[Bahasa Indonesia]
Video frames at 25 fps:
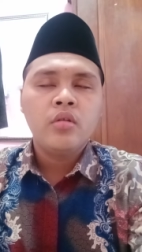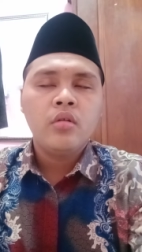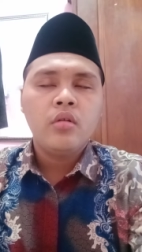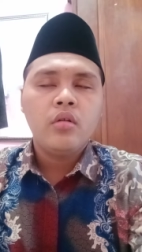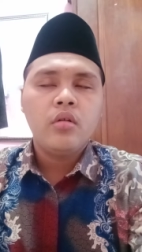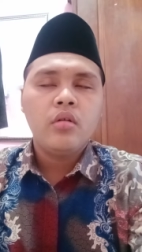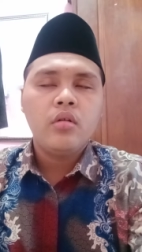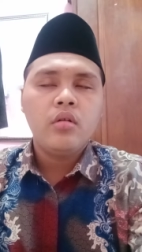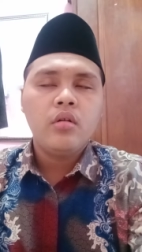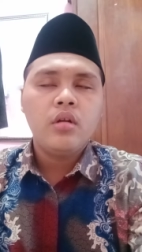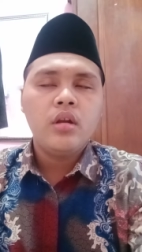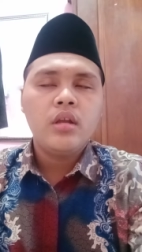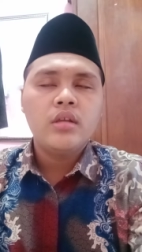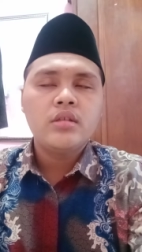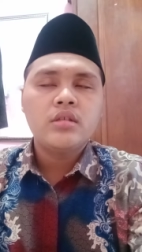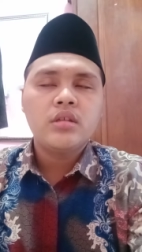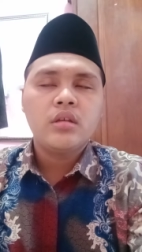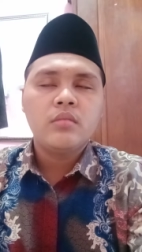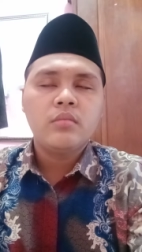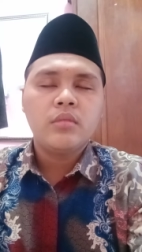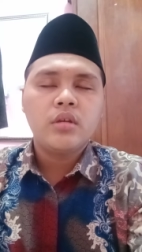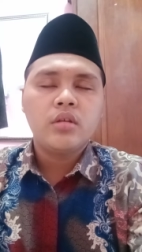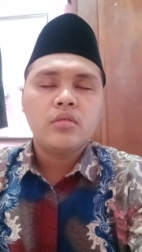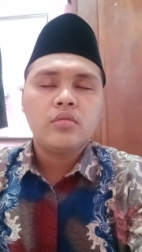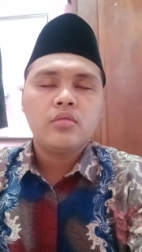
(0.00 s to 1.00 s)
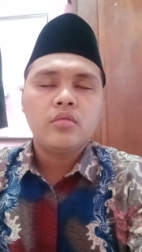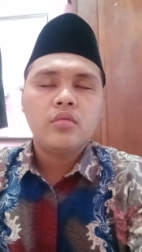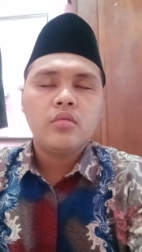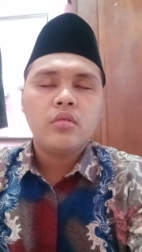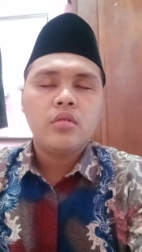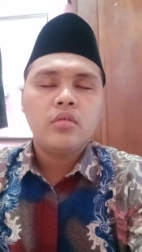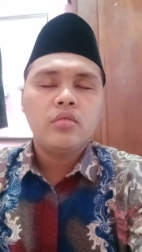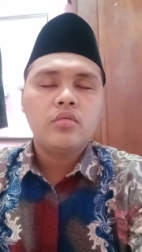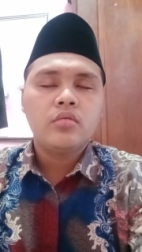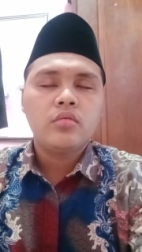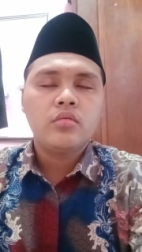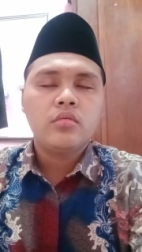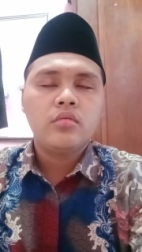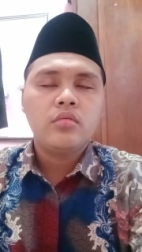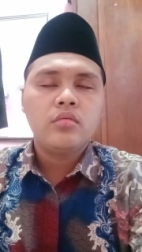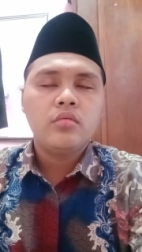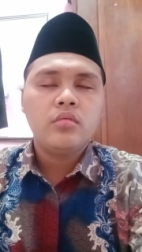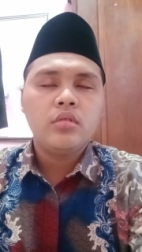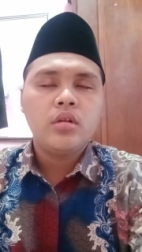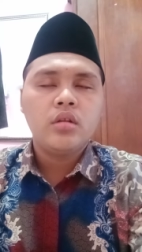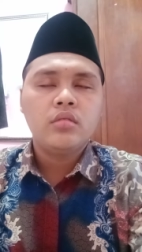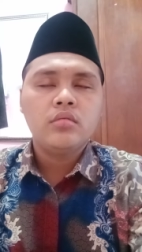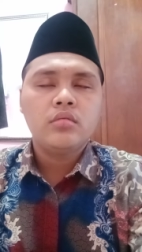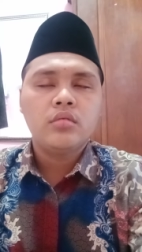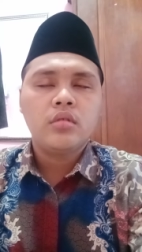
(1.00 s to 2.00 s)
qala sami'tu
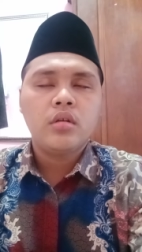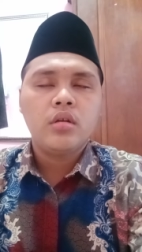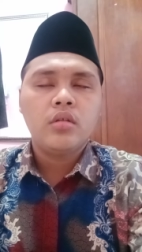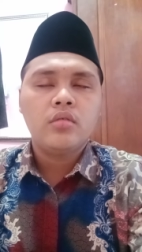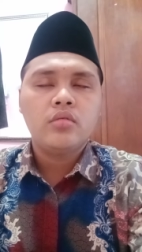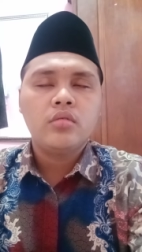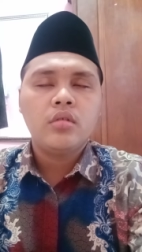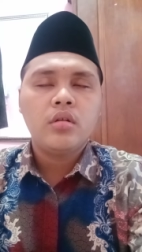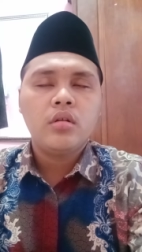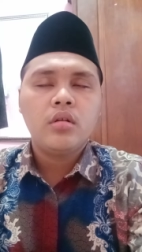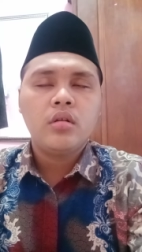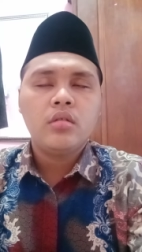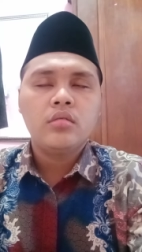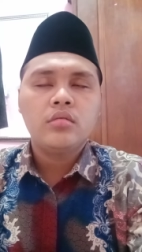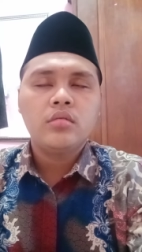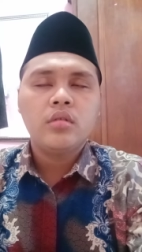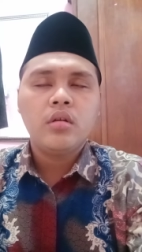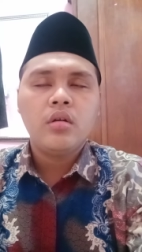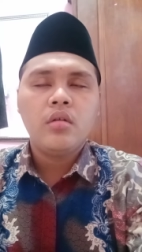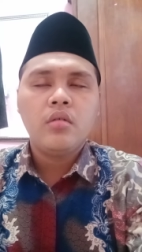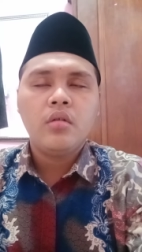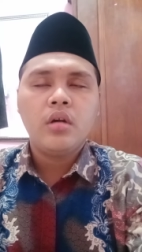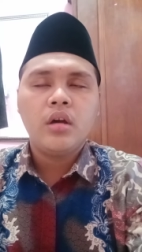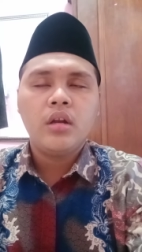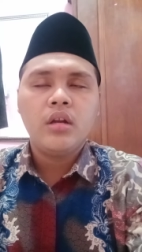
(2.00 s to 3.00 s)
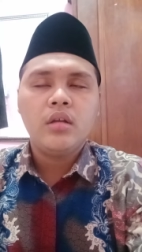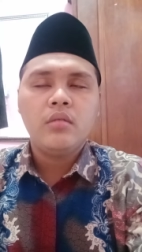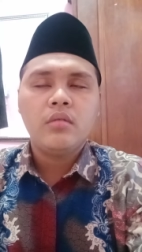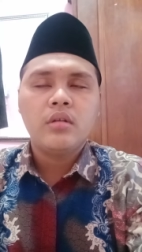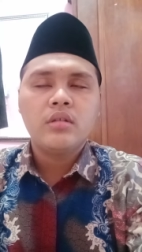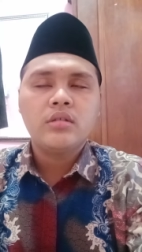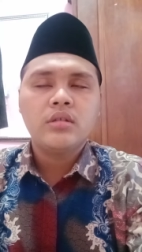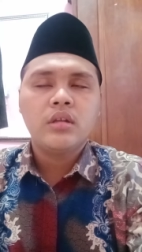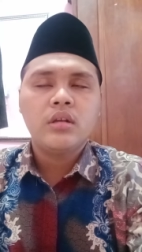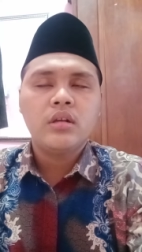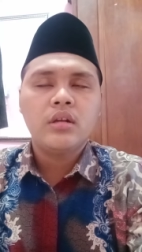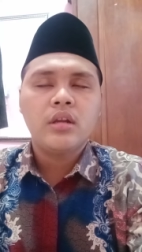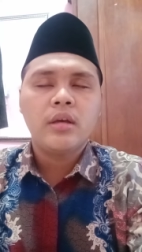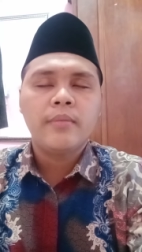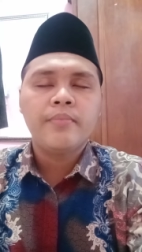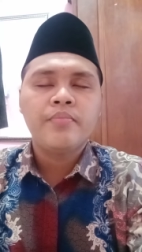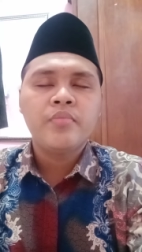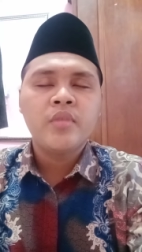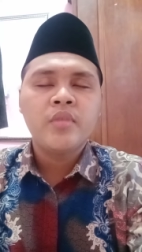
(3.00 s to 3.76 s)
Rasulullah sallallahu alaihi wasallam